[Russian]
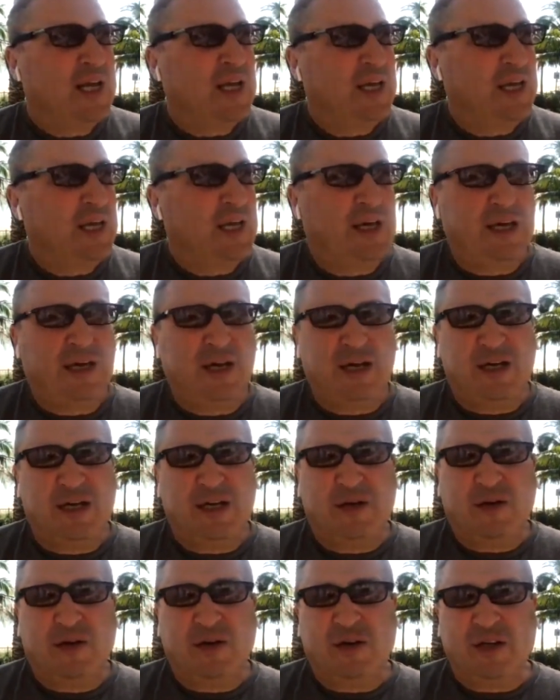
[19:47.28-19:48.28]
И,
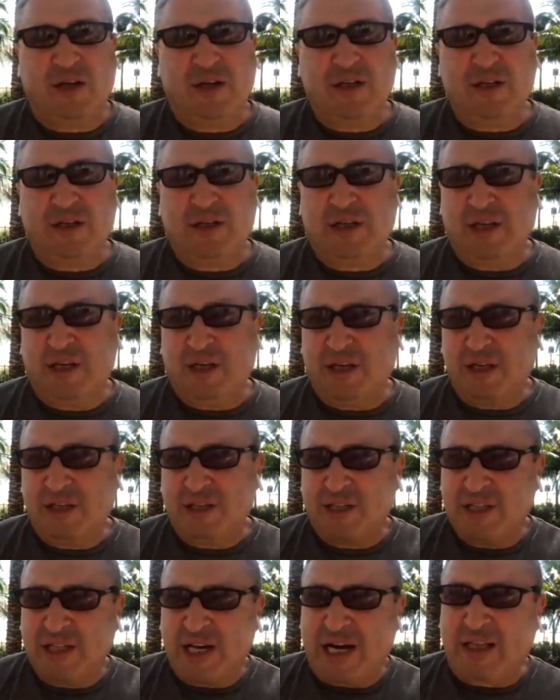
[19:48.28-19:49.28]
э, и
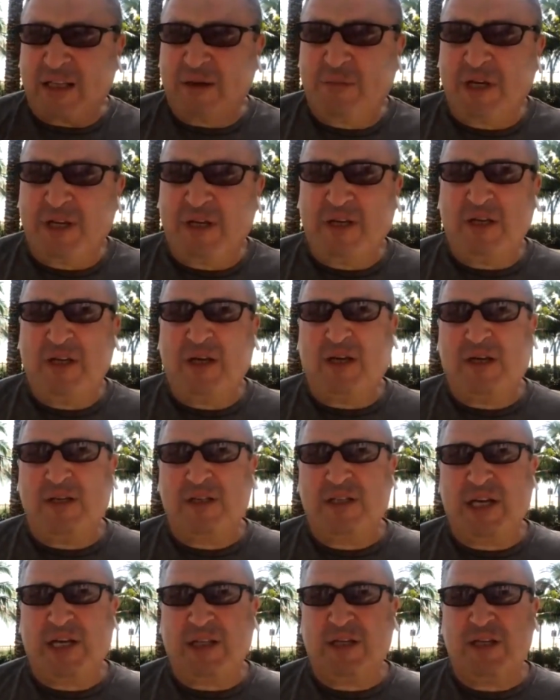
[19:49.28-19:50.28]
с НАТО они,
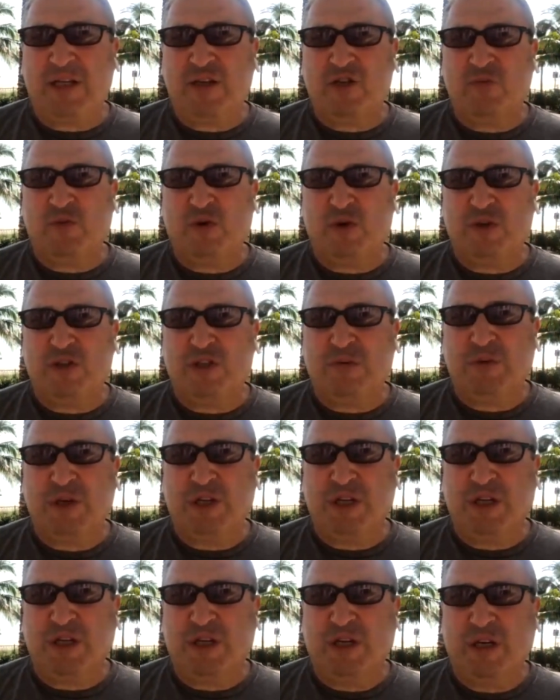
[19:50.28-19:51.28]
с НАТО не смогут
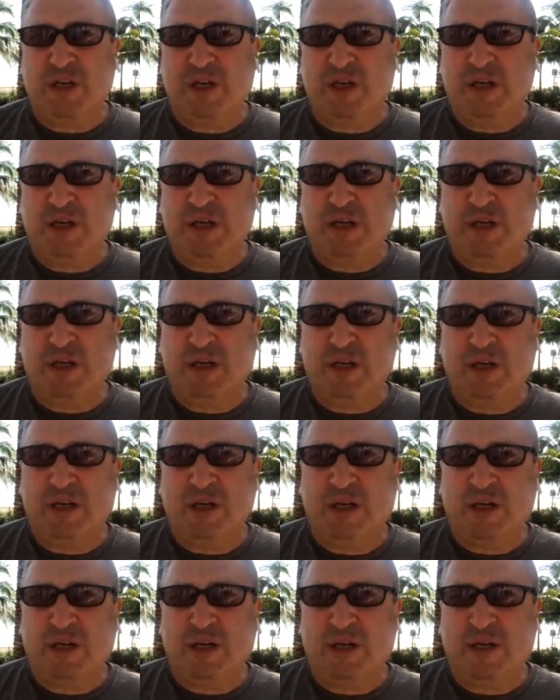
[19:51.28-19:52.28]
заменить. И
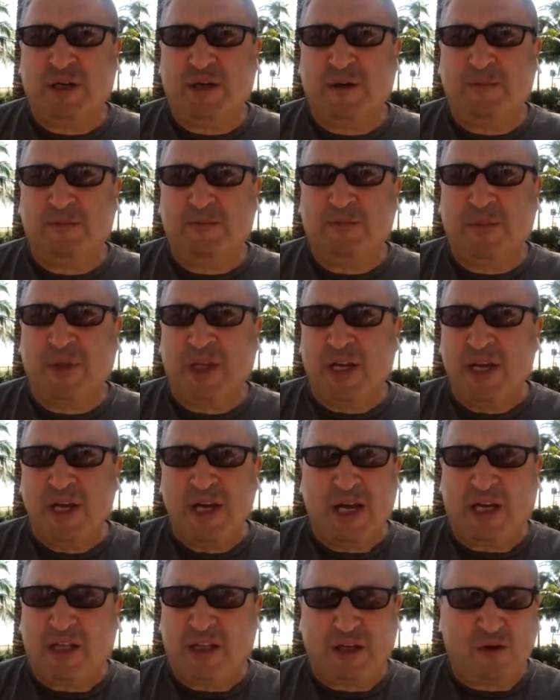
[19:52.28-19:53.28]
э,
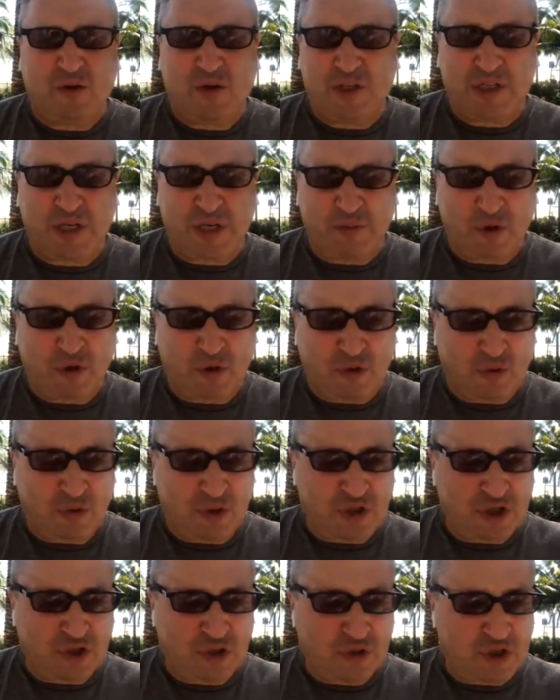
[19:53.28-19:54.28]
это займет
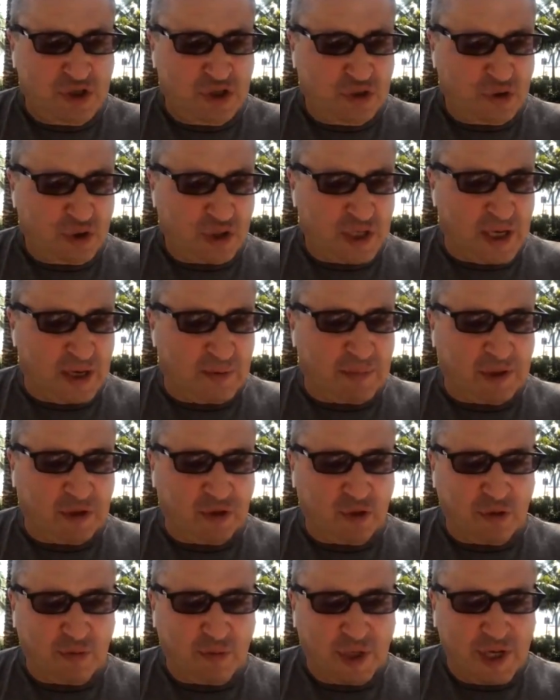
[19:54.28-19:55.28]
очень-очень долго, а
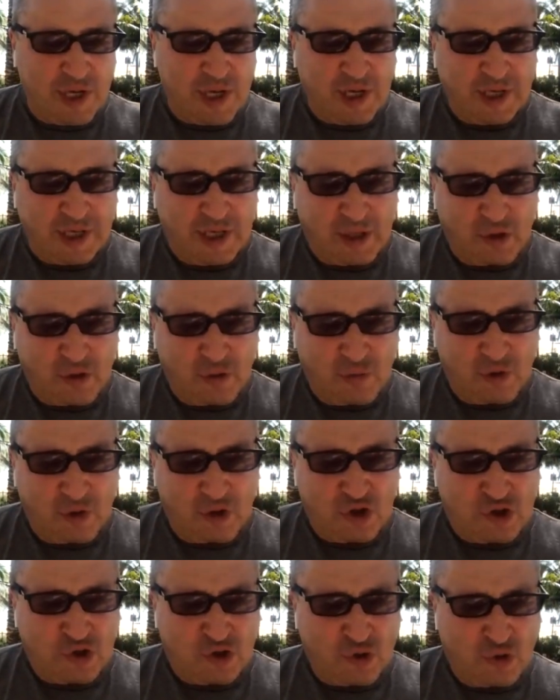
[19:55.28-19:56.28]
потом я
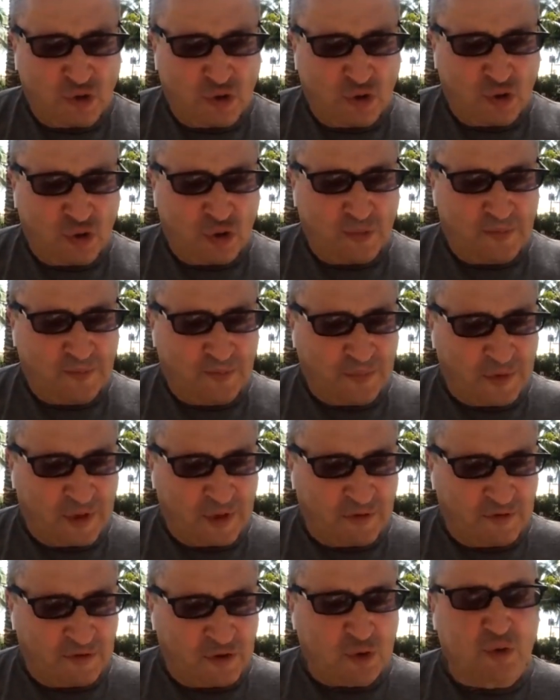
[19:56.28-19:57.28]
думаю, что
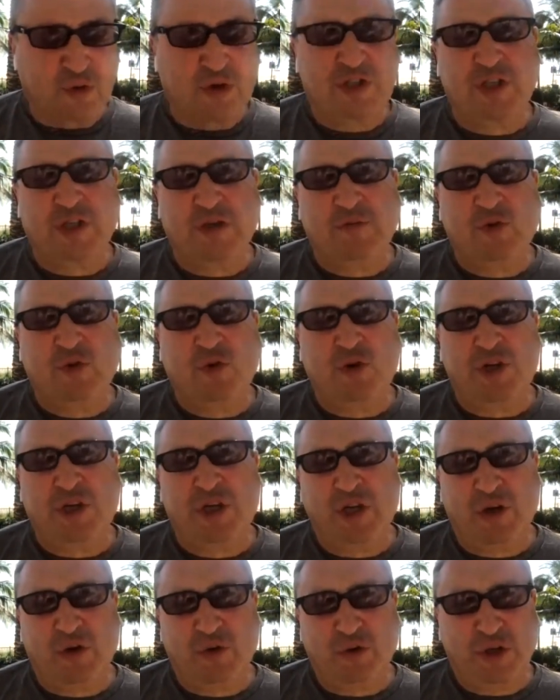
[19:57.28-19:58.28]
Турции
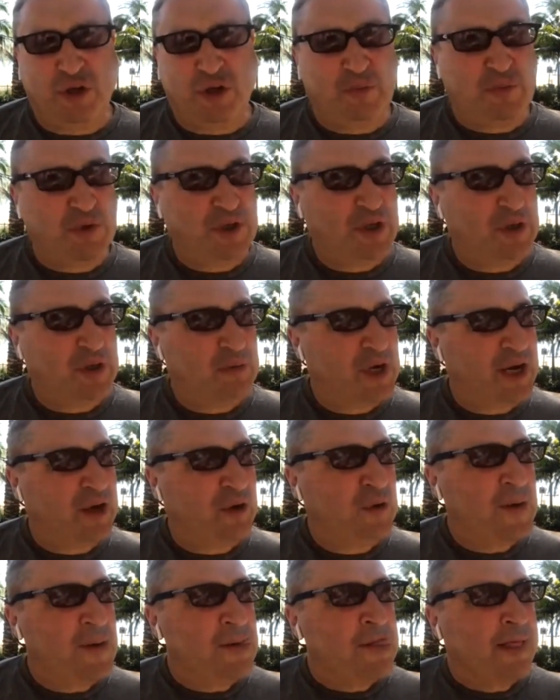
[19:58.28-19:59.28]
многие люди
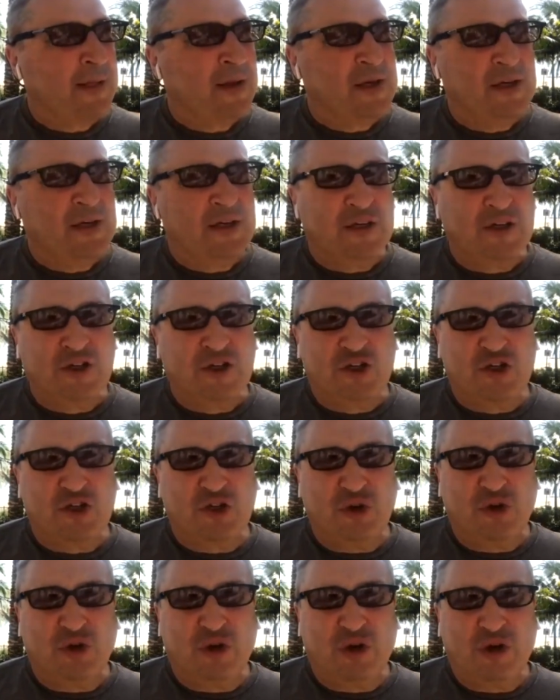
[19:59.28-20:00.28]
понимают,
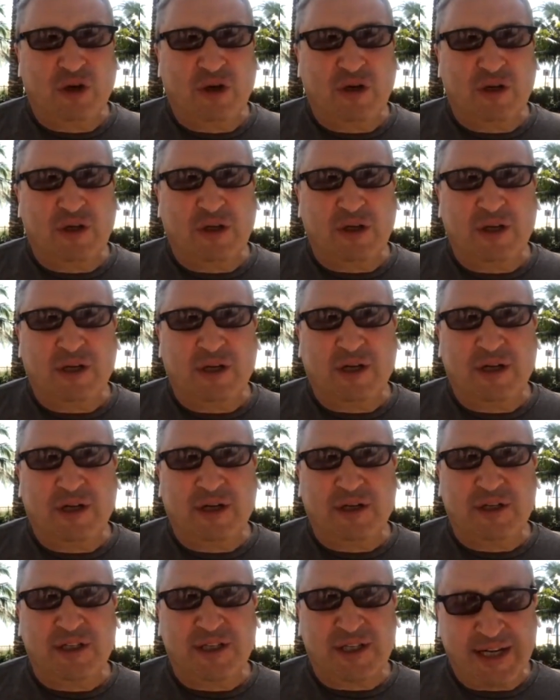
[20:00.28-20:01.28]

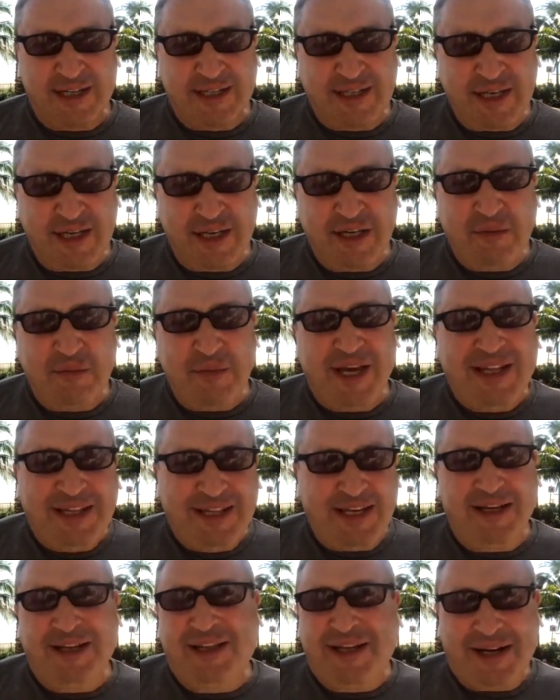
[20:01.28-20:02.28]
что э, с Россией
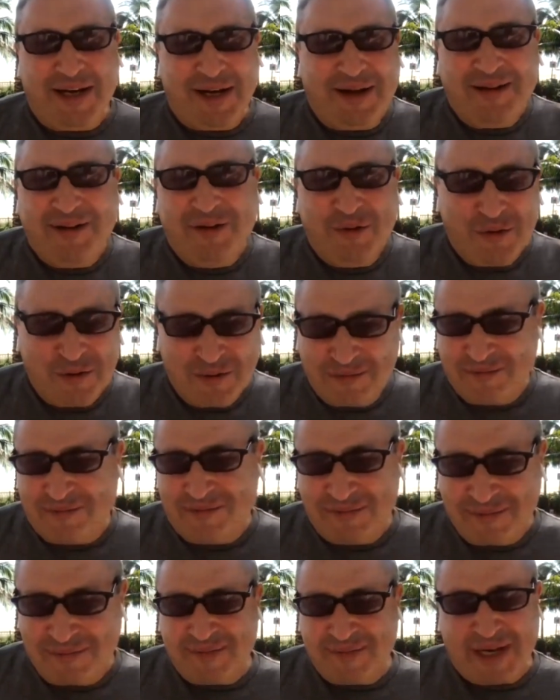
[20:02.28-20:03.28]
иметь дело а, ну,
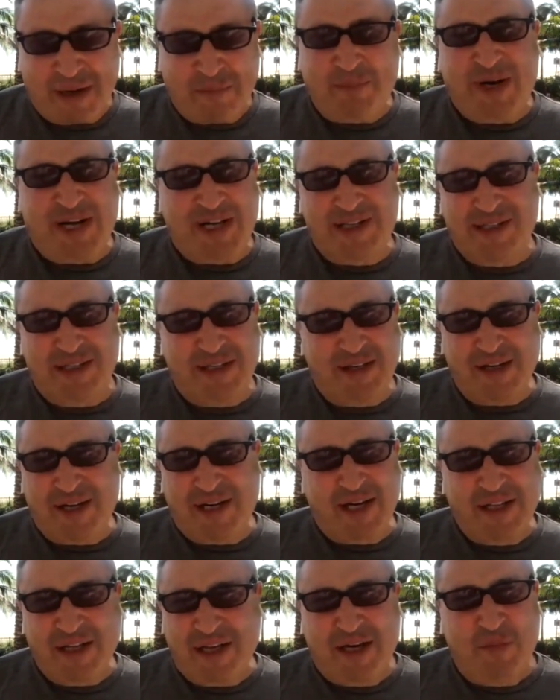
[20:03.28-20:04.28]
опасно.
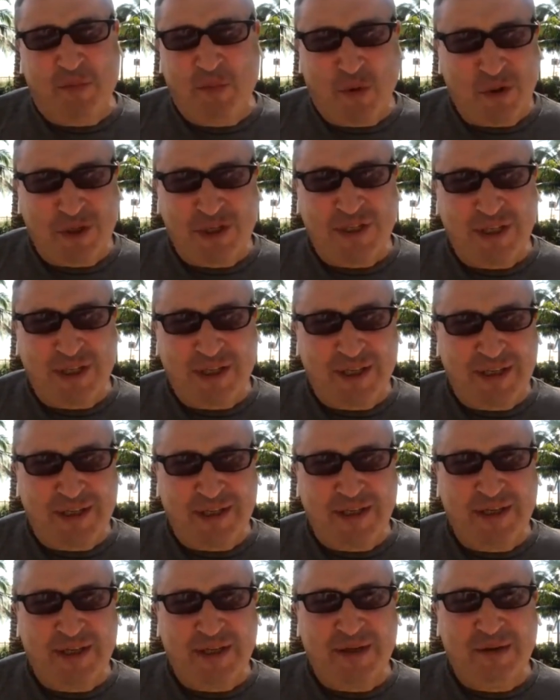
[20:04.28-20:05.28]
Рано или поздно
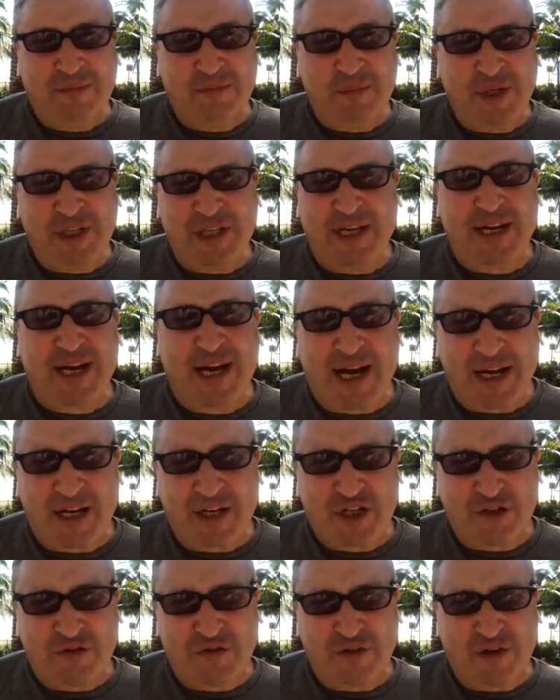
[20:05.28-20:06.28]
ты
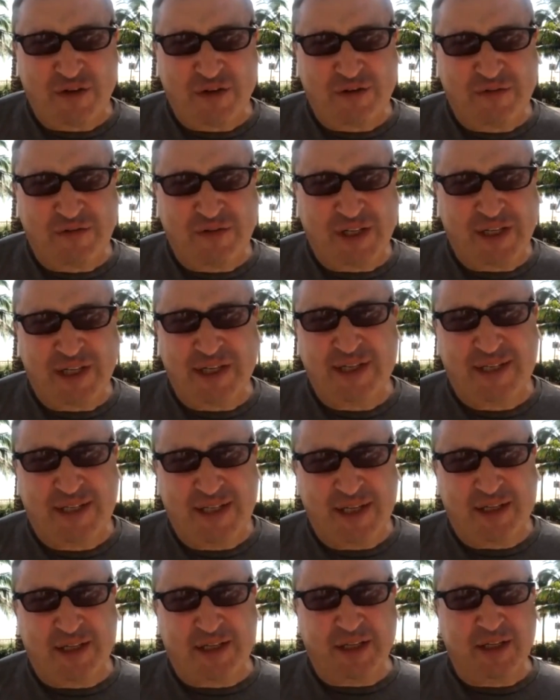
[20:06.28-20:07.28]
потеряешь в, в этой
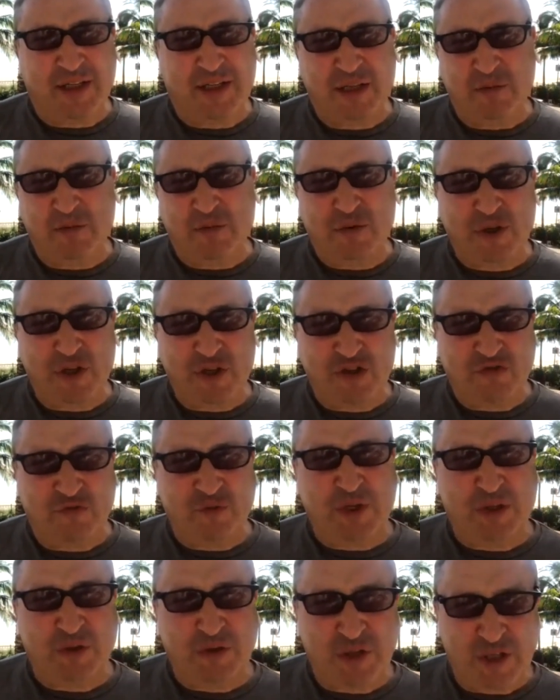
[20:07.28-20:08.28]
сделке, ты будешь в
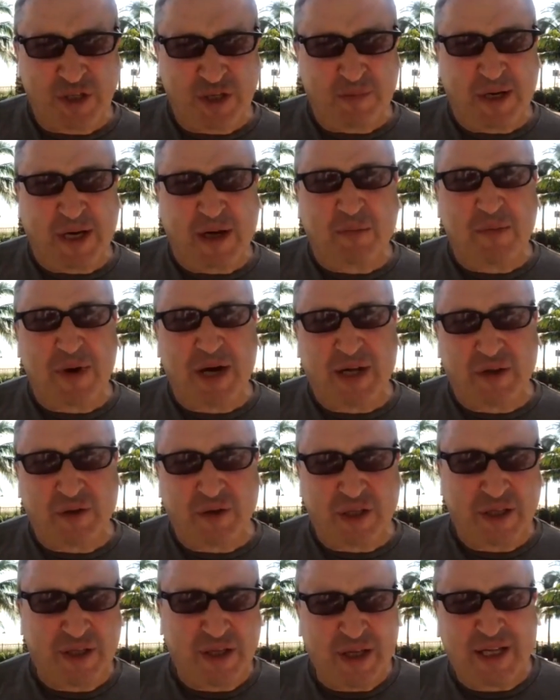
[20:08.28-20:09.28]
минусе, тебя
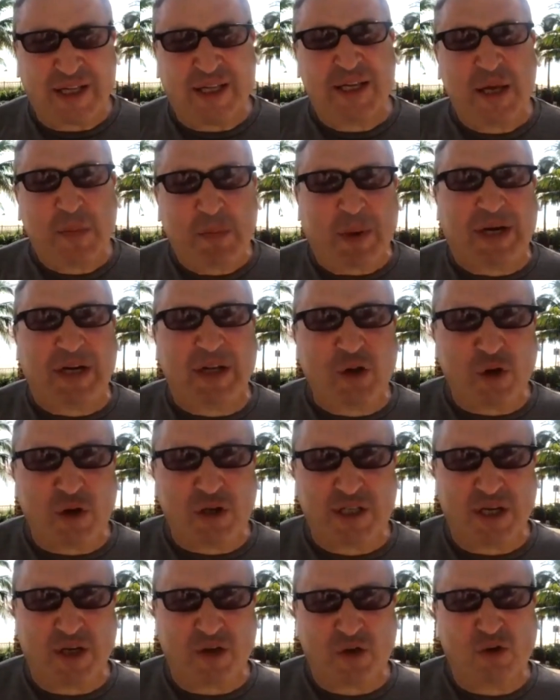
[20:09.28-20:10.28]
обманут. Это, это не
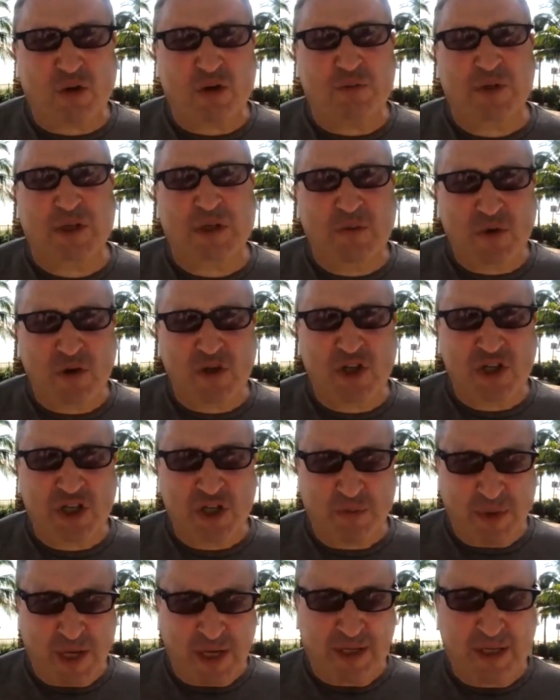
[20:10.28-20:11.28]
партнер, с которым ты
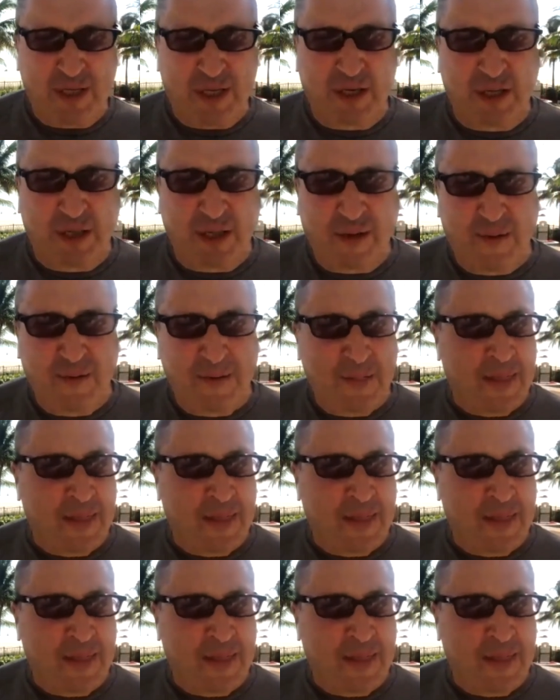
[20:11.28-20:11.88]
можешь иметь дело.